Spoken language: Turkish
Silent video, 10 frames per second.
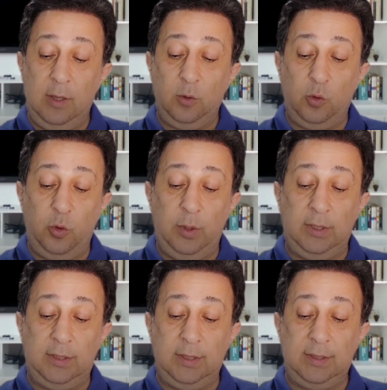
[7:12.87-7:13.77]

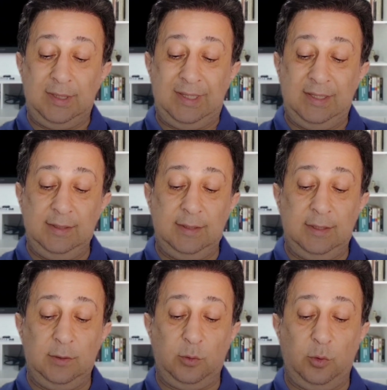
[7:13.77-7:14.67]
Kuveyt'in
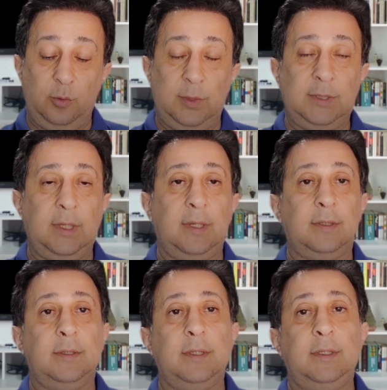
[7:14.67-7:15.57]
İngiliz koruması
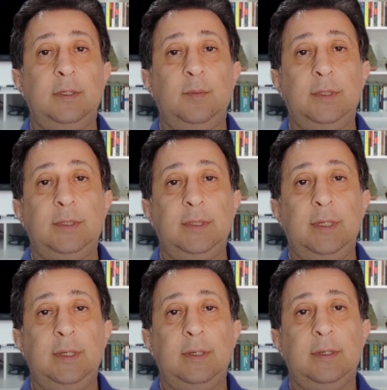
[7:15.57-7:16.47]
altına girmesini
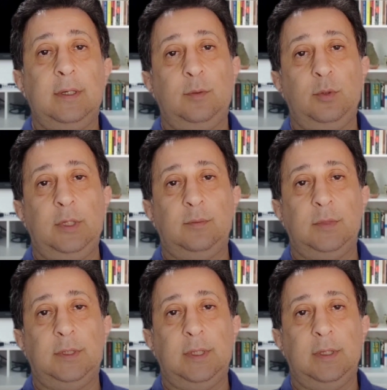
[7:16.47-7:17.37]
kabul
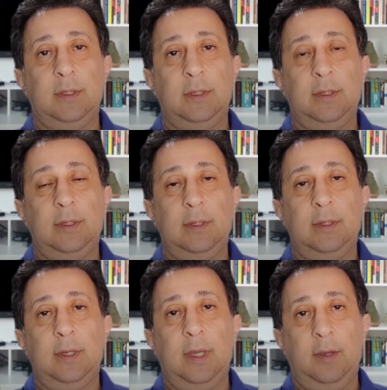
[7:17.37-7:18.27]
etmişti.
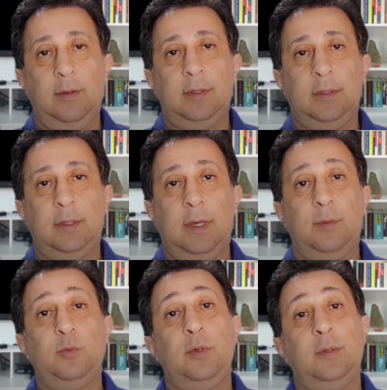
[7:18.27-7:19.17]
Evet,
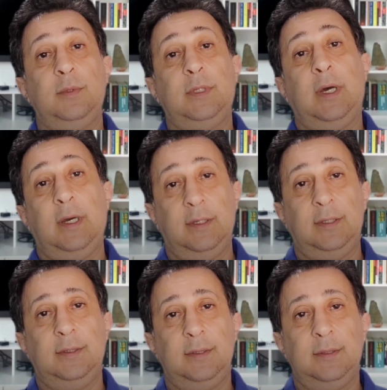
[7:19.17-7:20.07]
Abdülhamit
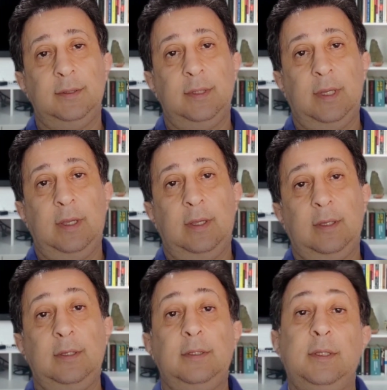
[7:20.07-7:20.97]
Hain,
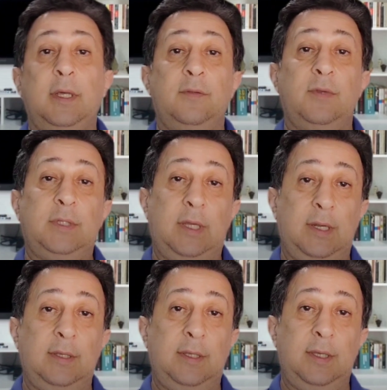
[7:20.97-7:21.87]
İttihat ve
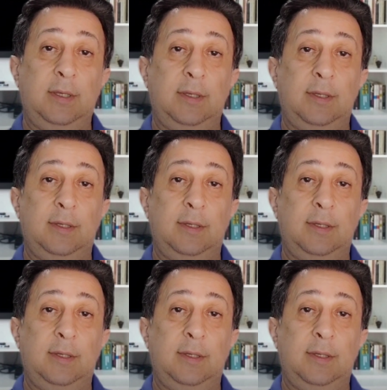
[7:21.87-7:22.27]
Terakki